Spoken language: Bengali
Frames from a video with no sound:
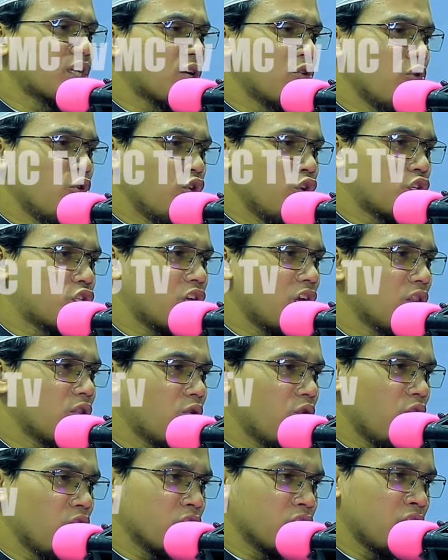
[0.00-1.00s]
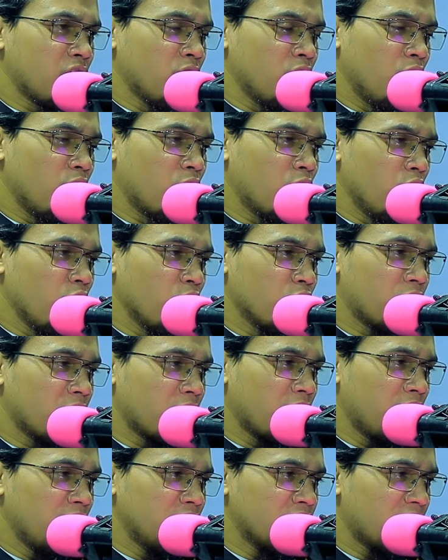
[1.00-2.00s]
যেগুলো নিষেধ করেছেন ওগুলো
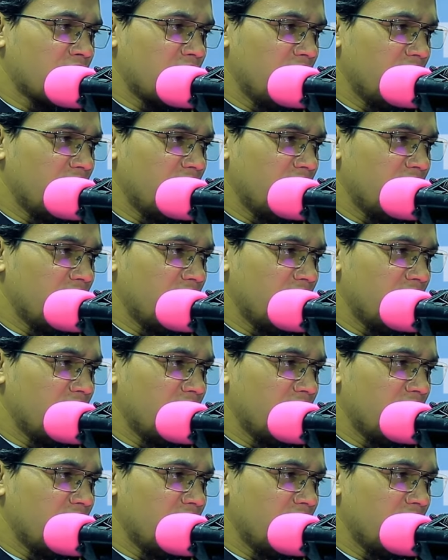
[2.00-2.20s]
থেকে নিজেকে